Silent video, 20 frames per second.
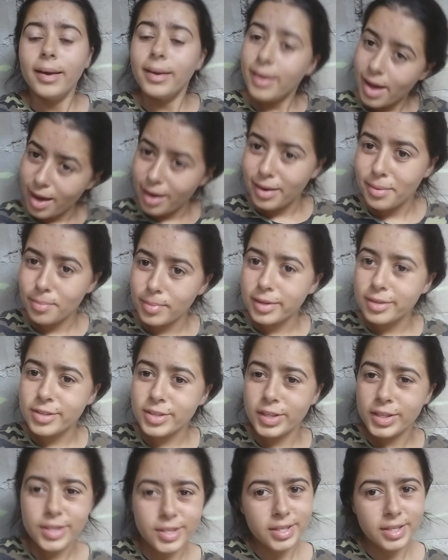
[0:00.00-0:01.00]
E aí, minha
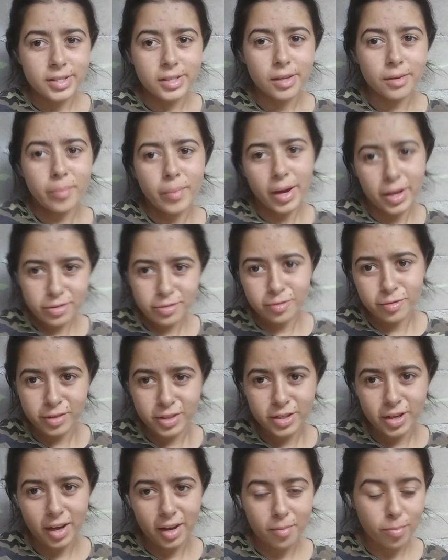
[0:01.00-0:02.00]
gente, iniciando mais um
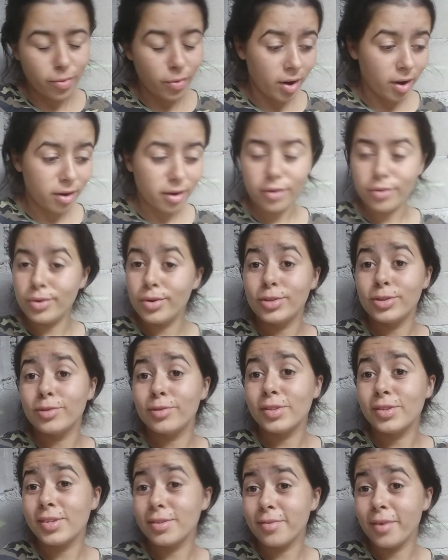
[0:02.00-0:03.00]
vídeo aqui pro canal. E hoje
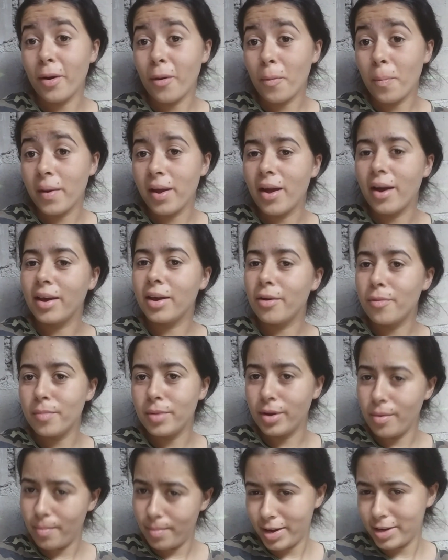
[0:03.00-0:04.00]
vocês vão acompanhar aqui
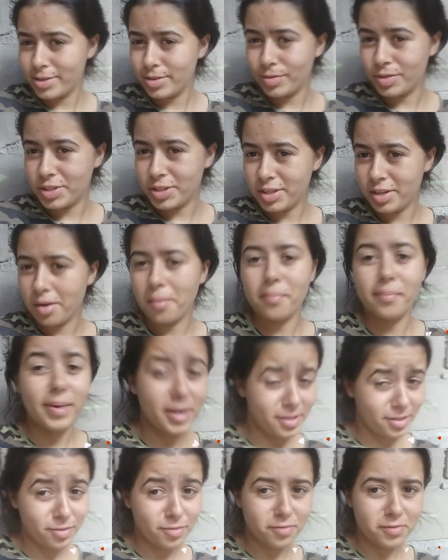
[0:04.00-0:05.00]
comigo mais um dia,
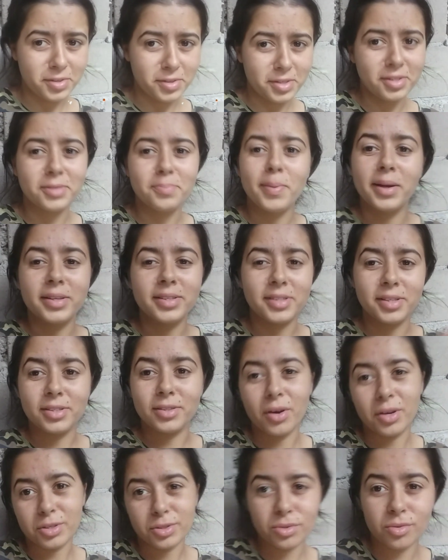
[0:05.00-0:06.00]
mais um vídeo. Espero que vocês
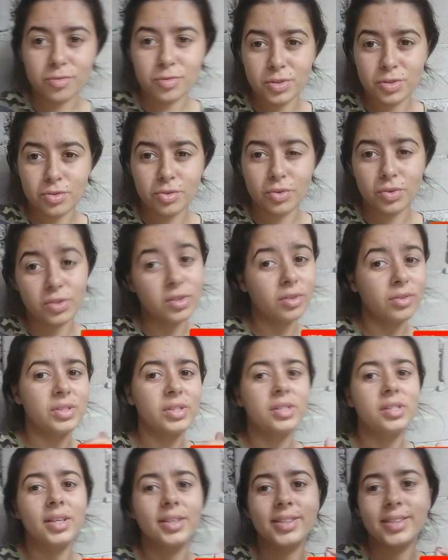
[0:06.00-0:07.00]
gostem do vídeo de hoje. Não
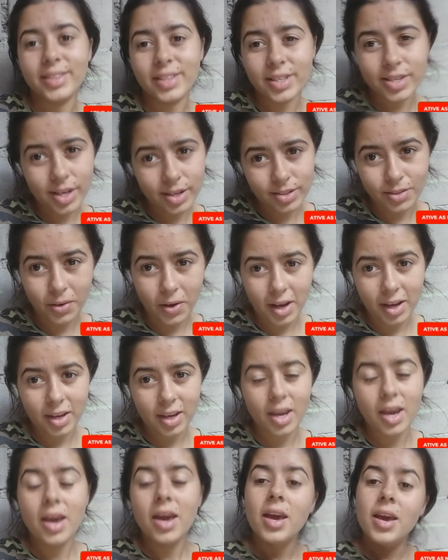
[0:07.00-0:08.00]
se esqueça de deixar seu like
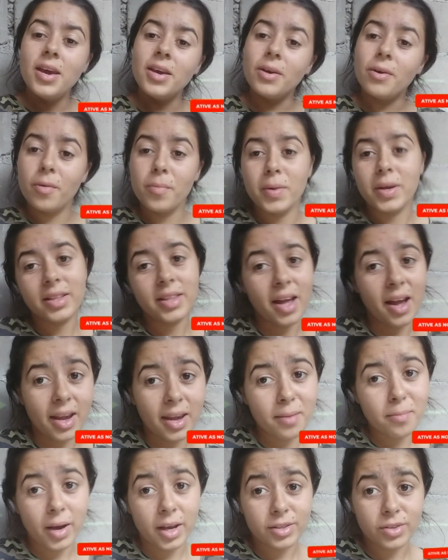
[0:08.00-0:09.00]
e comentar
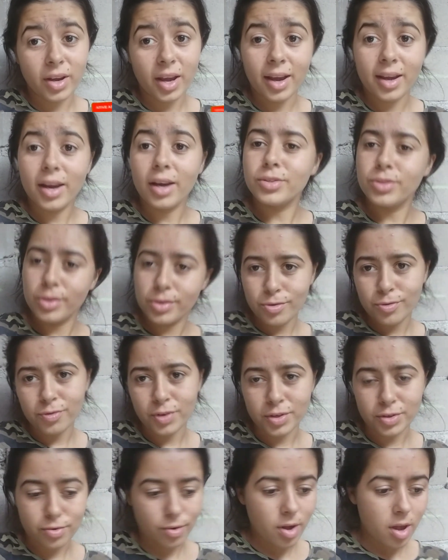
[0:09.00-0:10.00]
aqui embaixo o que é que achou do
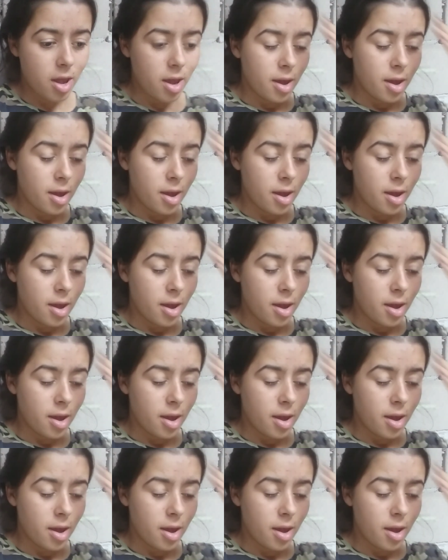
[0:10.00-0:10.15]
vídeo.